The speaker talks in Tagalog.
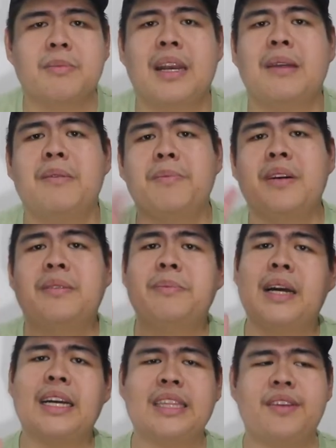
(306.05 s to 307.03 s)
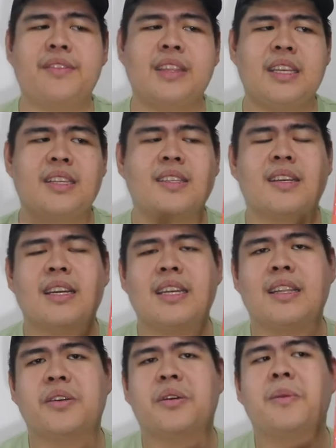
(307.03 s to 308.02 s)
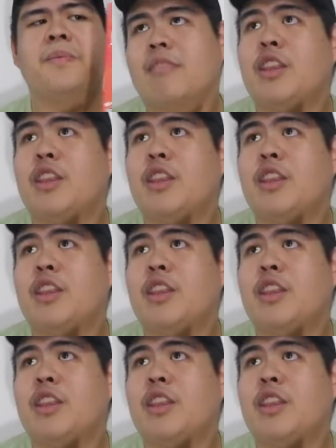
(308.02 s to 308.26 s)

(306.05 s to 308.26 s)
Marami pang mga activities na ganito.